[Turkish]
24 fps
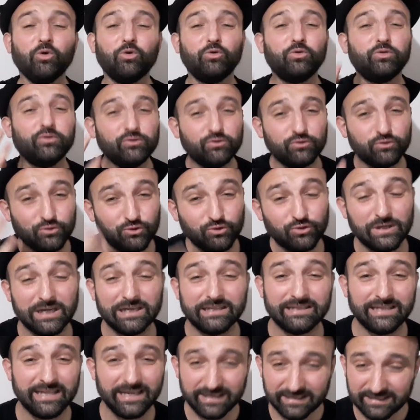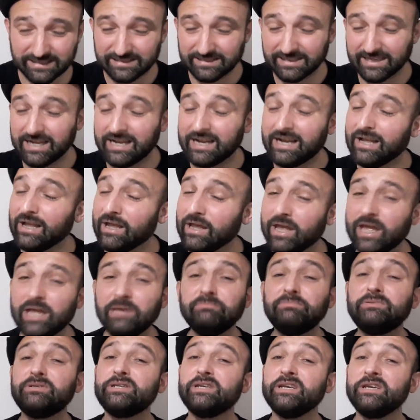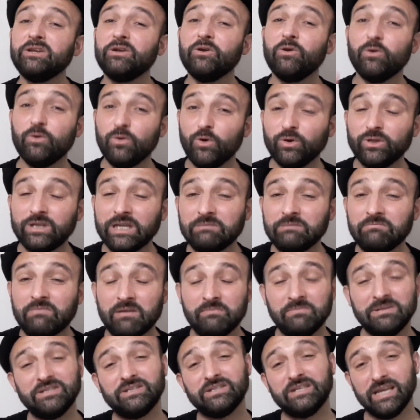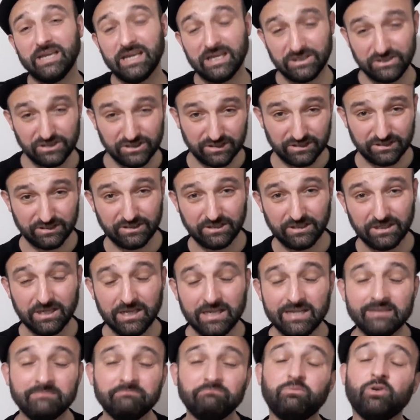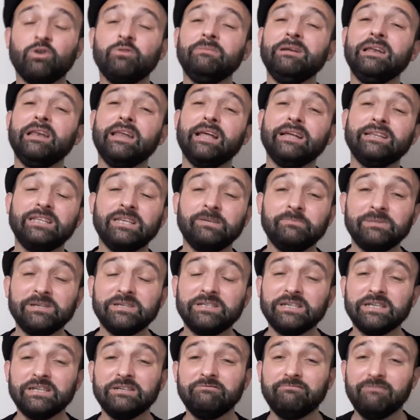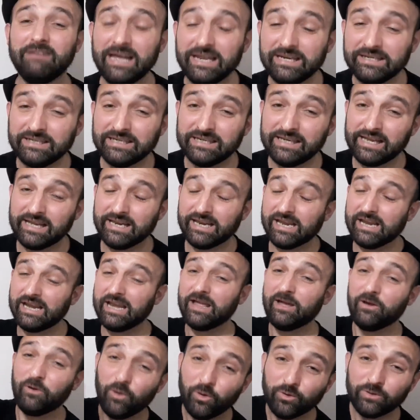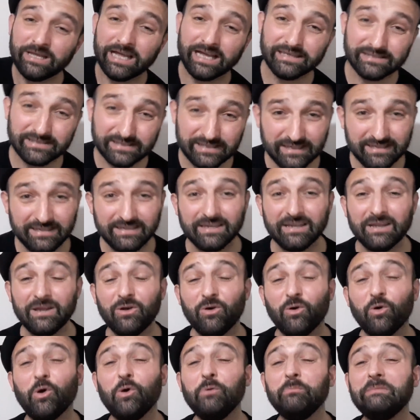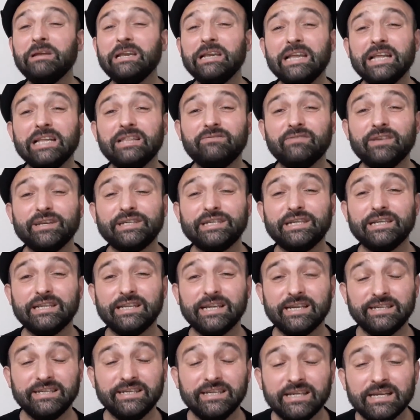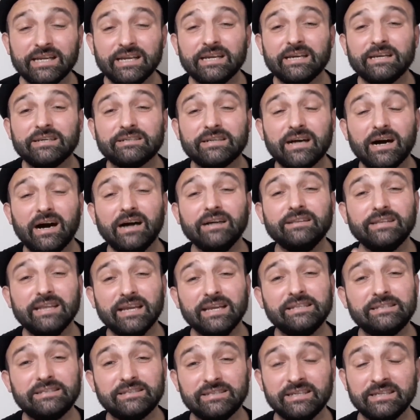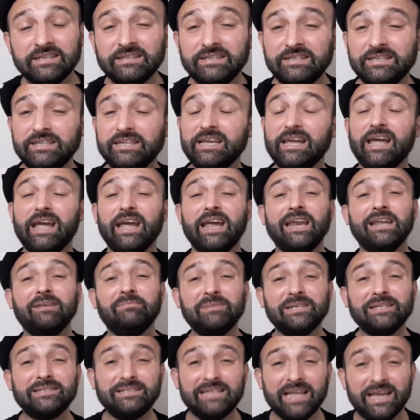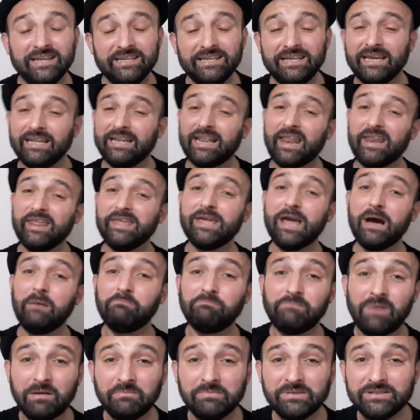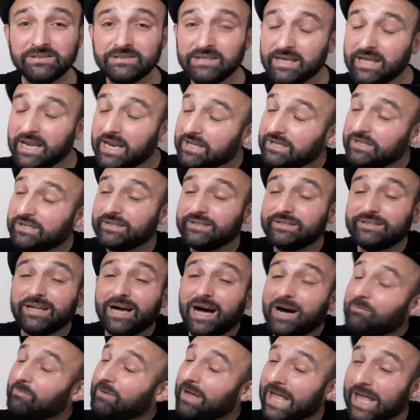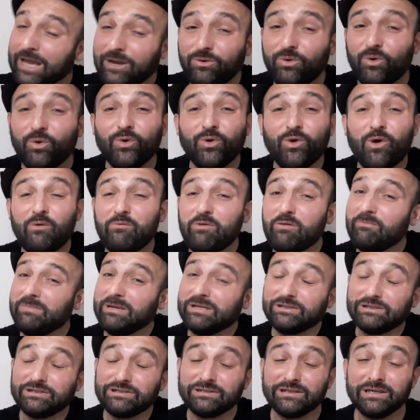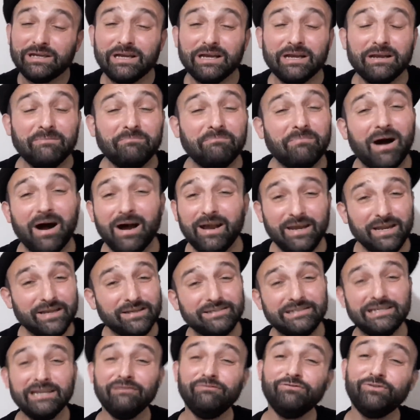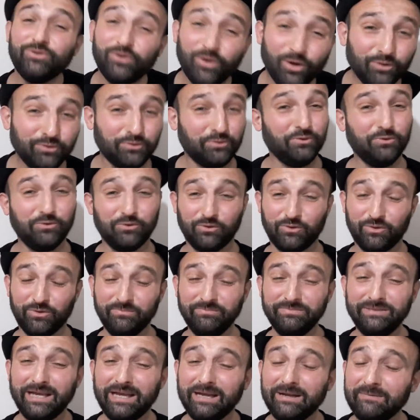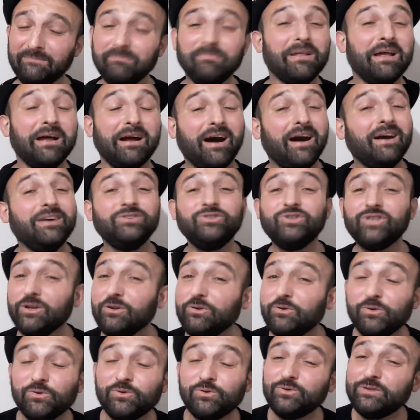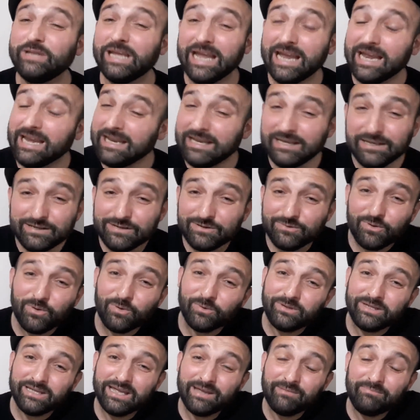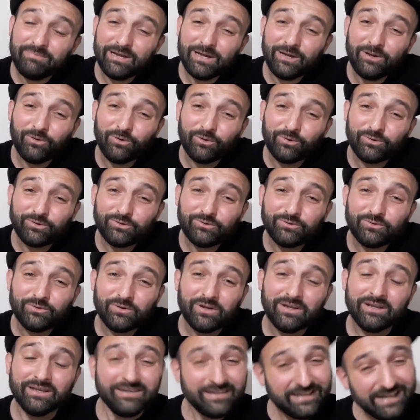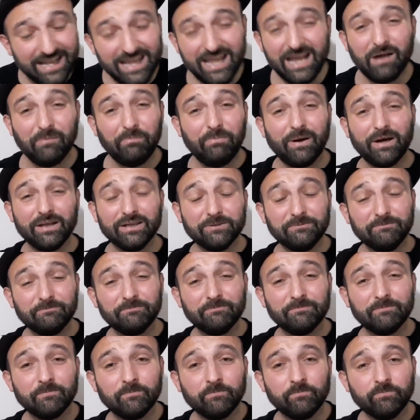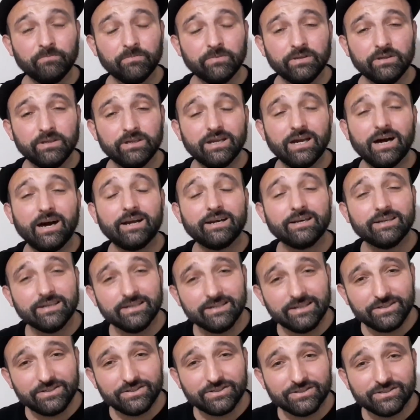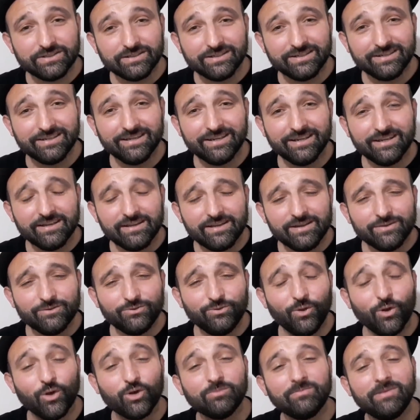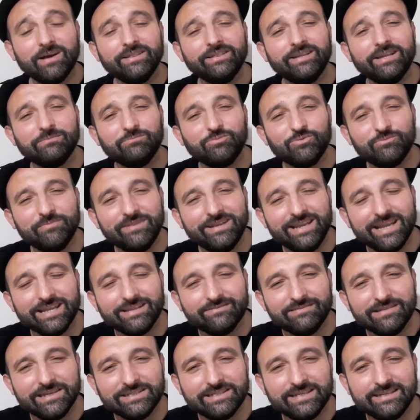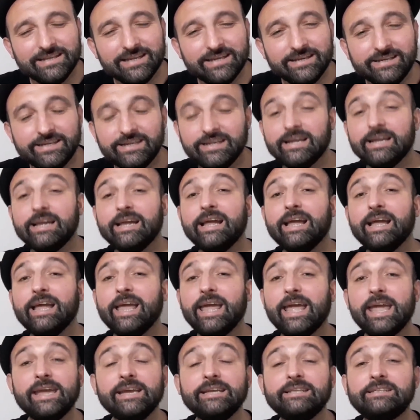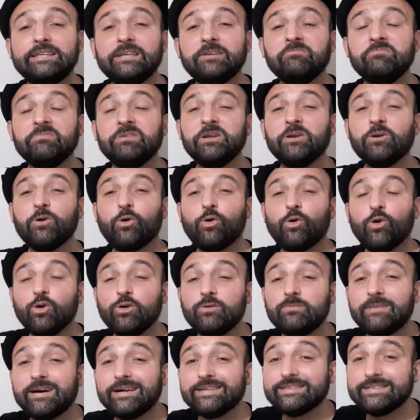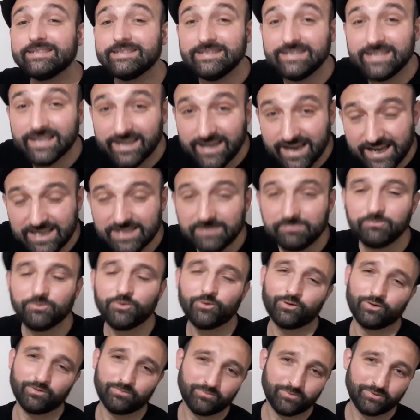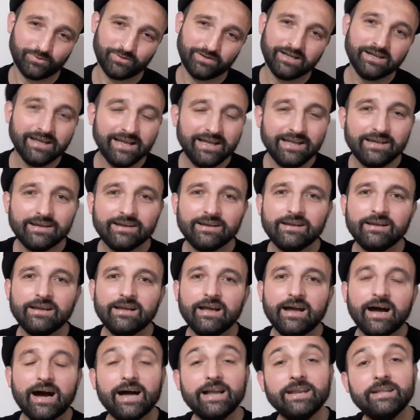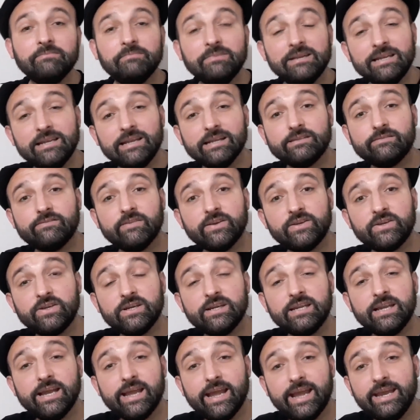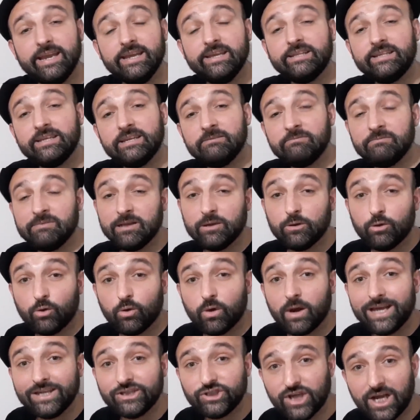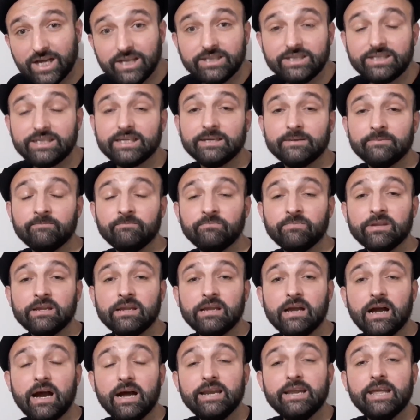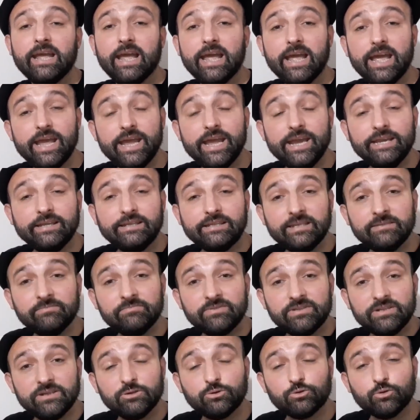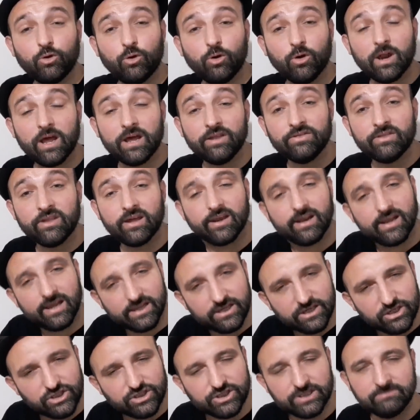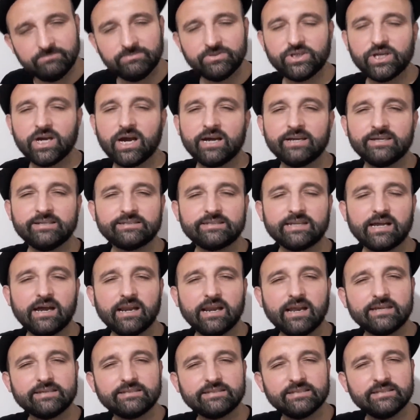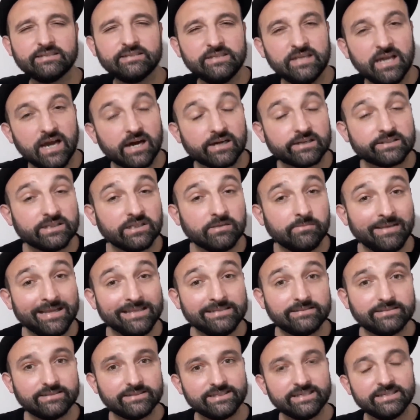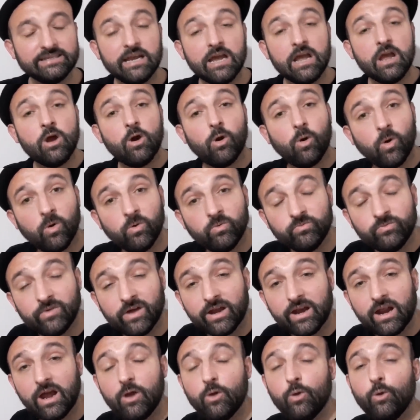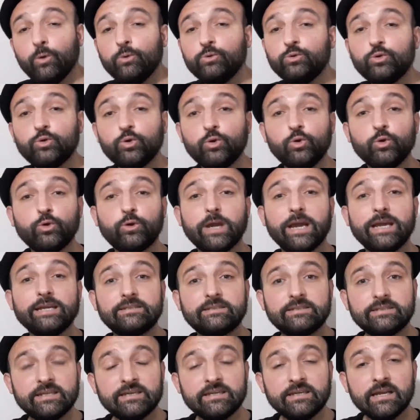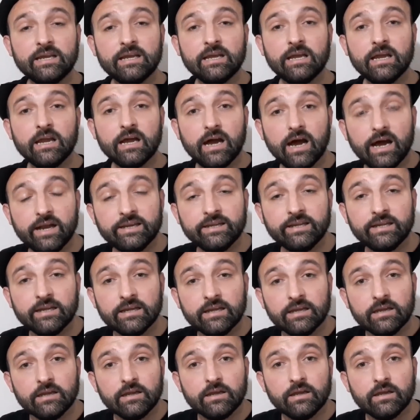o kurs ücretlerinin hepsini ödememiz gerekirdi bu milletimizin vergileriyle ödensin, o milletvekilleri rahat etsin diye elimizden geleni yapmamız gerekirdi ama ekonomimiz maalesef kötü durumda. Ancak yüzde ellisini ödeyebiliyoruz. Ne yapalım? Ya arkadaş, normalde bu milletvekilleri eğitimli olması gerekmiyor mu? He? Hani milletvekili eğitimli olacak ki Hani eğitimsiz olanlara iş imkanı sağlasın, yardım etsin, onlara öncülük etsin. Hani